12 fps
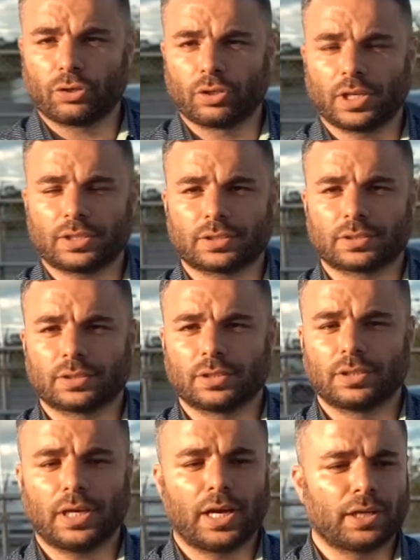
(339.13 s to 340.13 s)
veriyorlar.
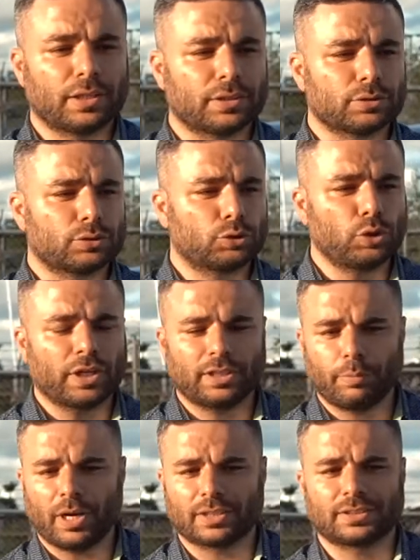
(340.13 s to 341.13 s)
Yani
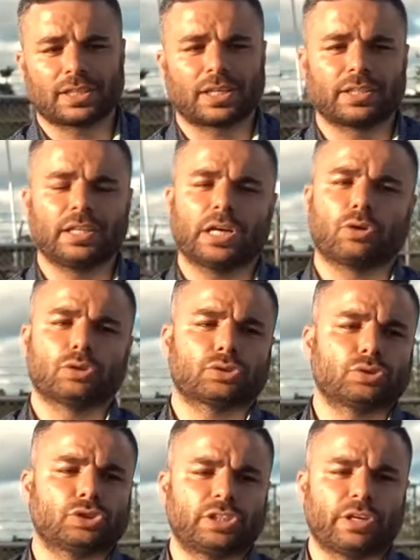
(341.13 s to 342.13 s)
sürekli bir arıza. Cadillac olsun,